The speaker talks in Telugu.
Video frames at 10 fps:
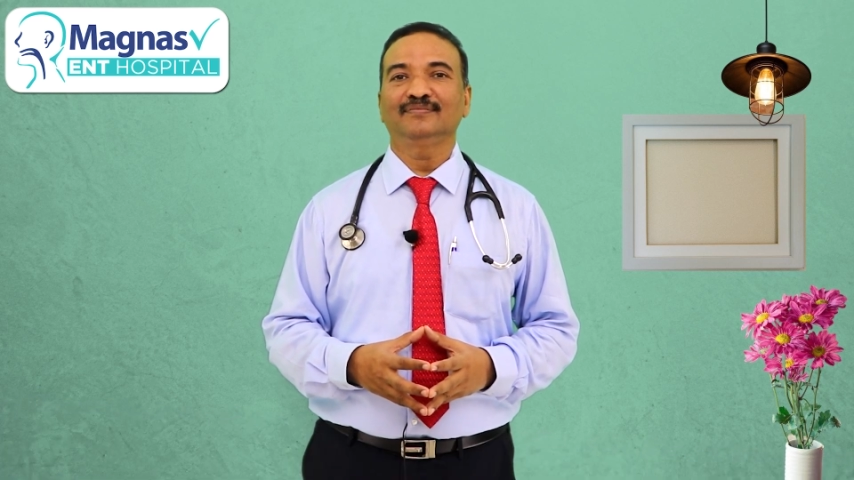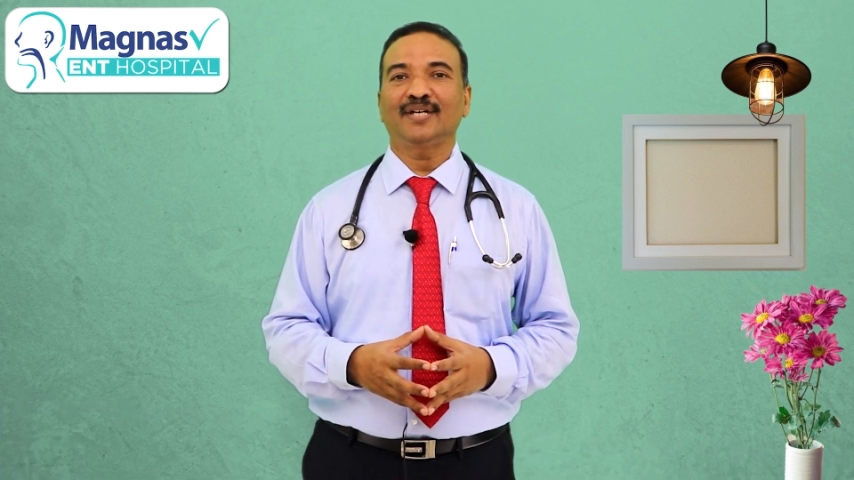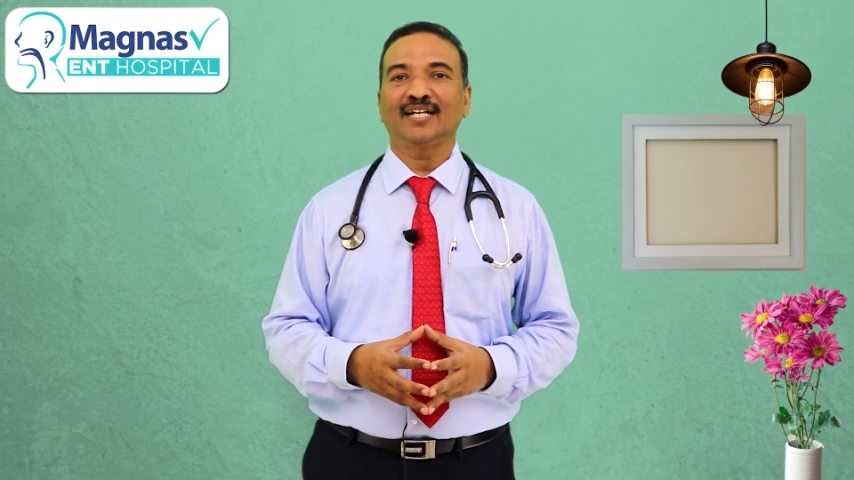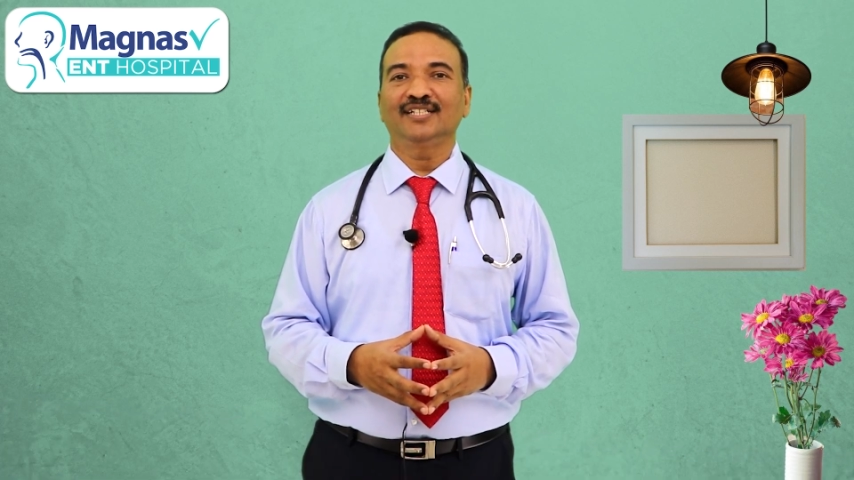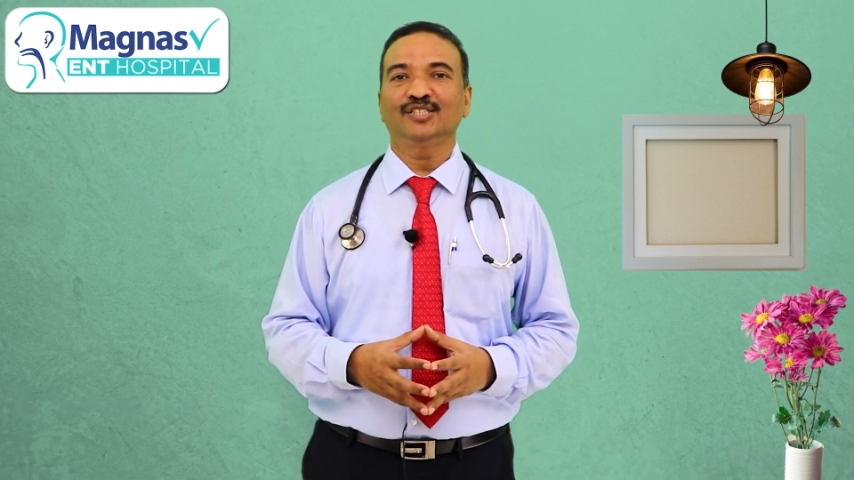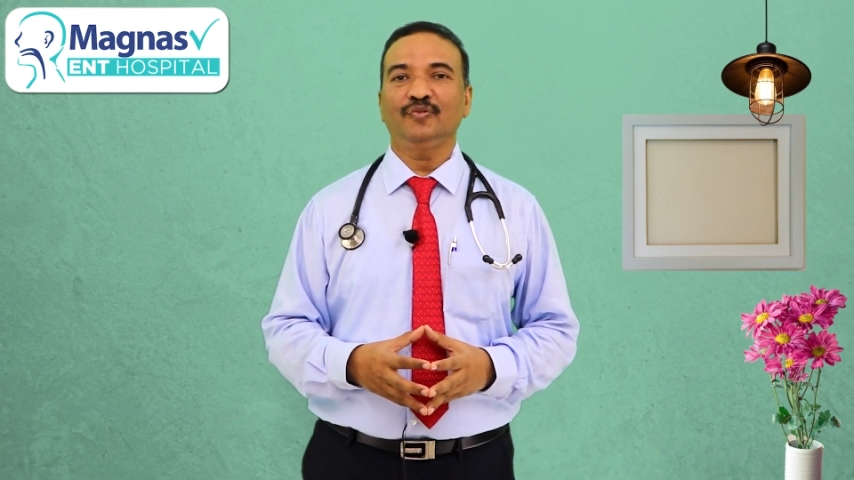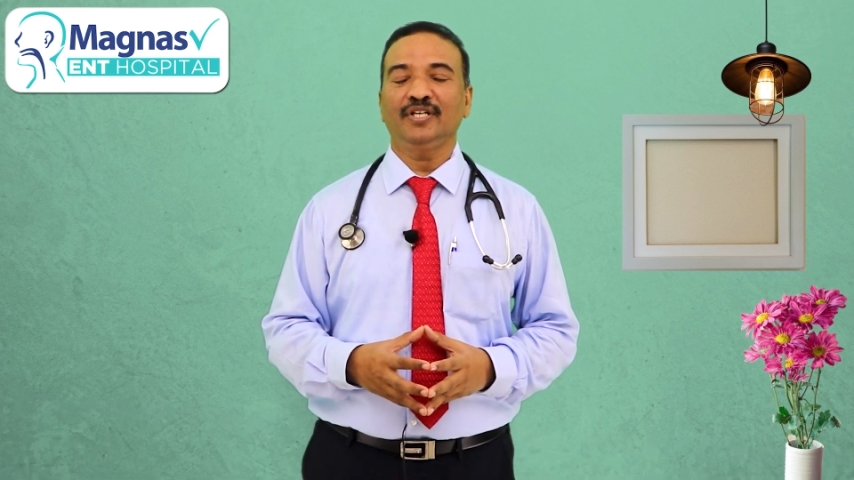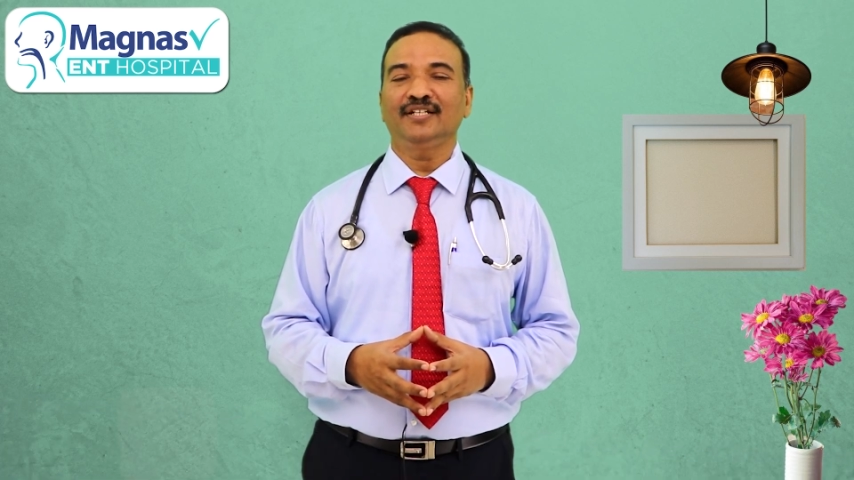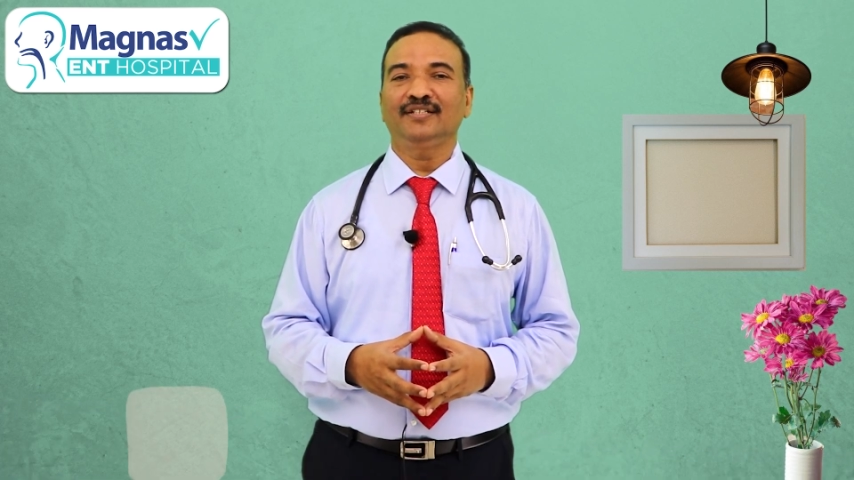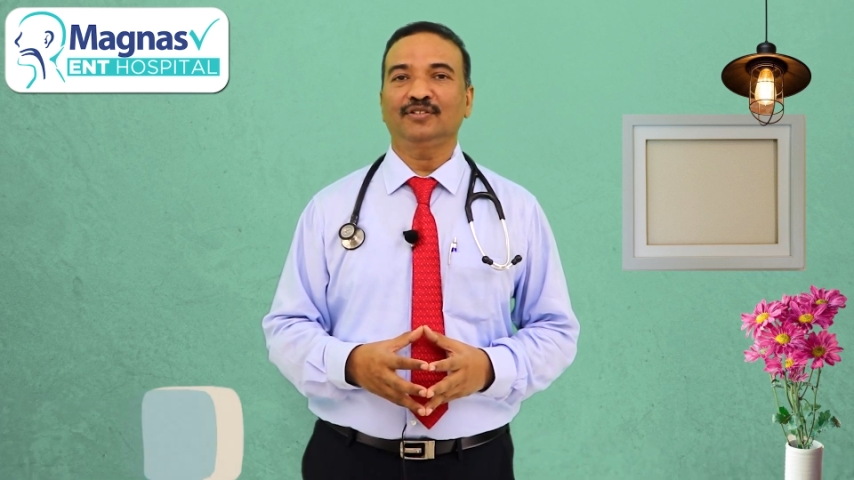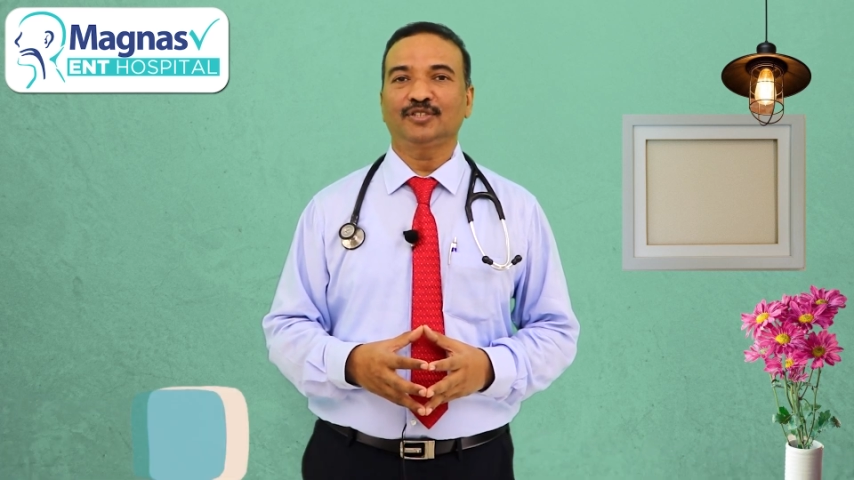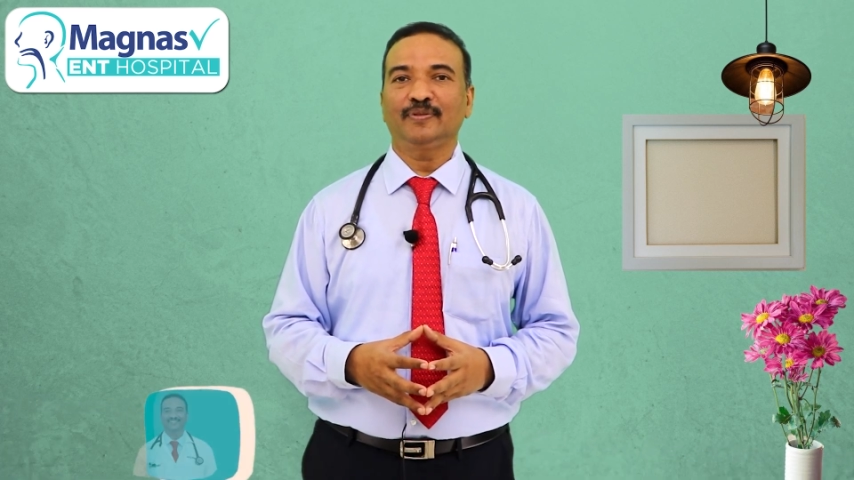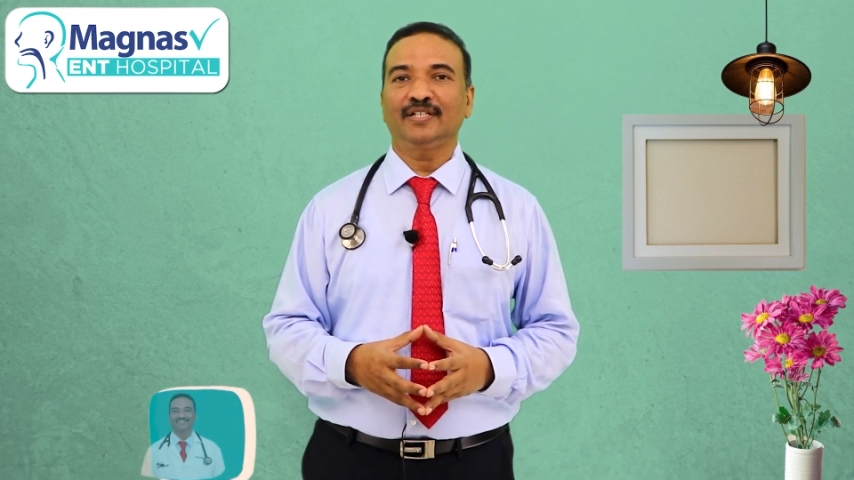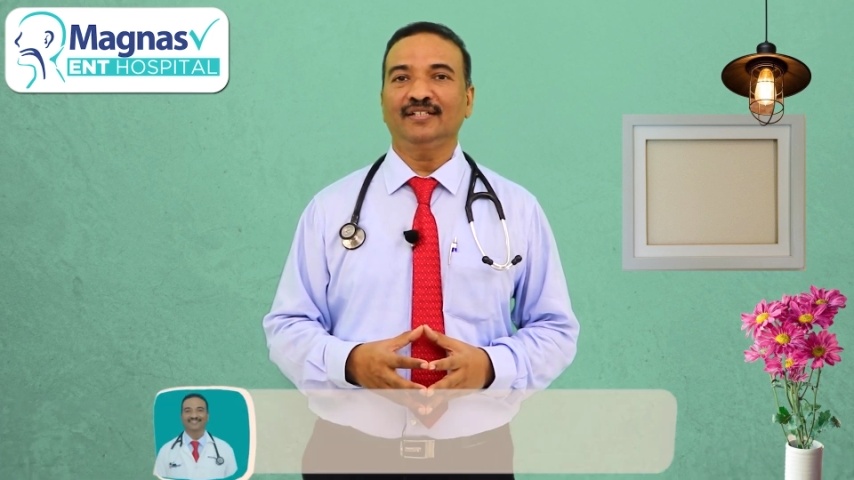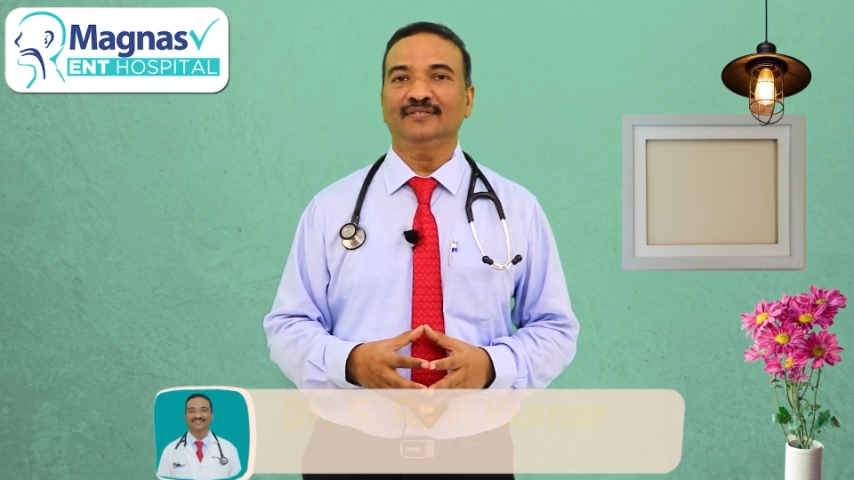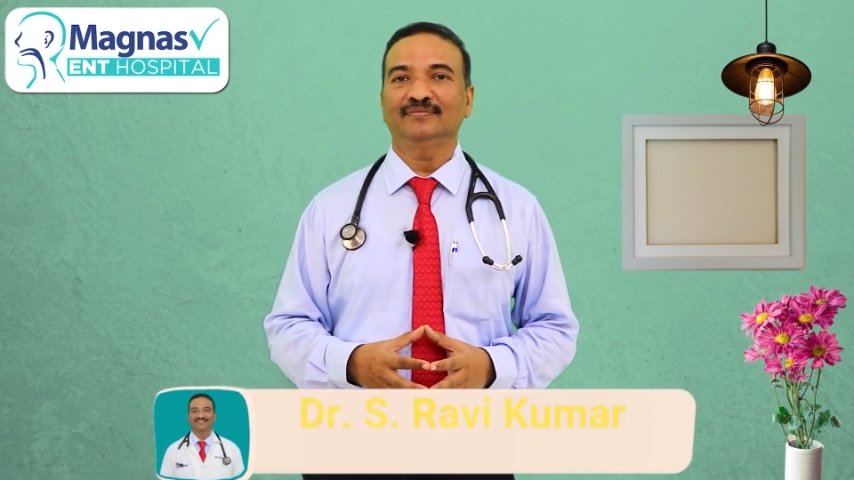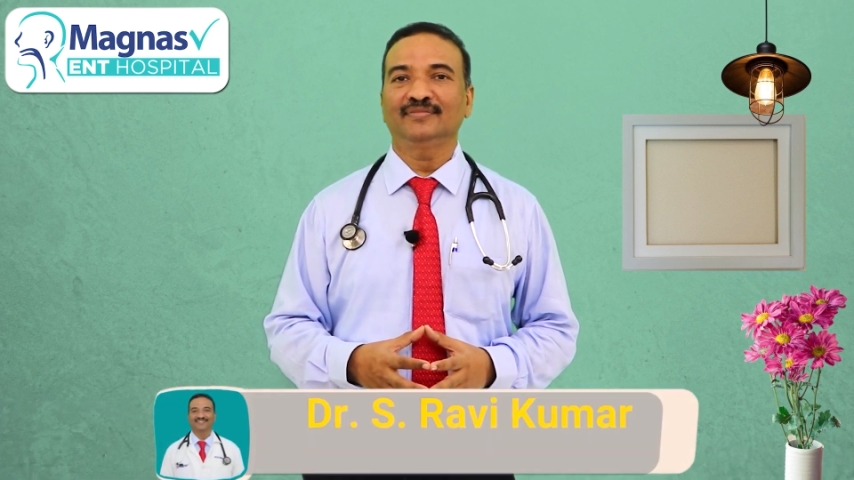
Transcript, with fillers: మ్యాగ్నస్ విఎన్టీ హాస్పిటల్